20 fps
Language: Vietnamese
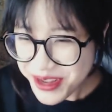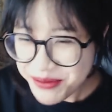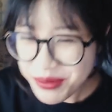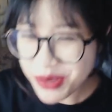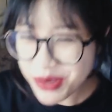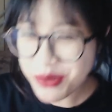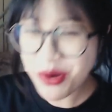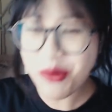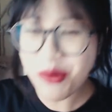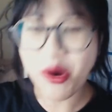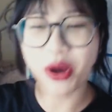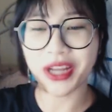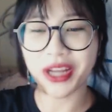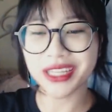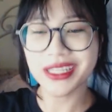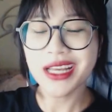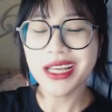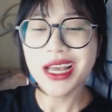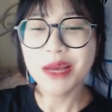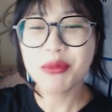mình cũng không
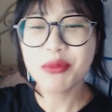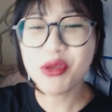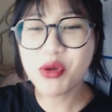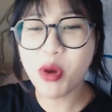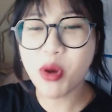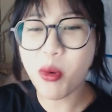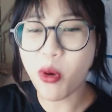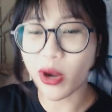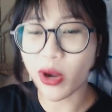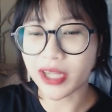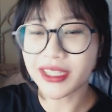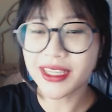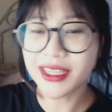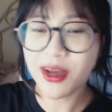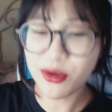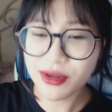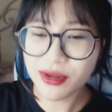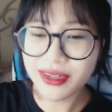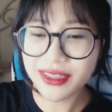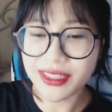hỏi mình cũng không hỏi
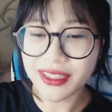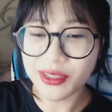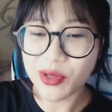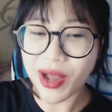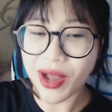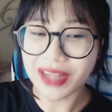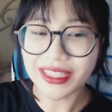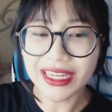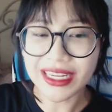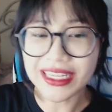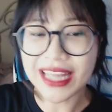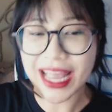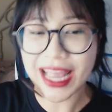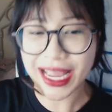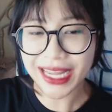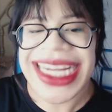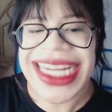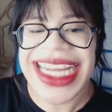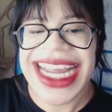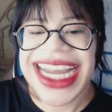nhiều thỉnh thoảng thấy
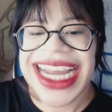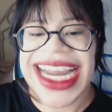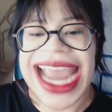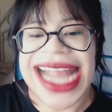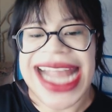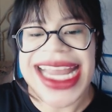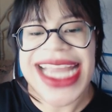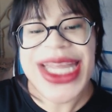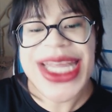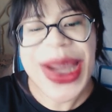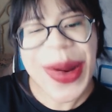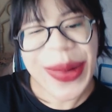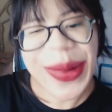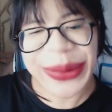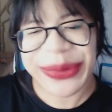thế kể thế thôi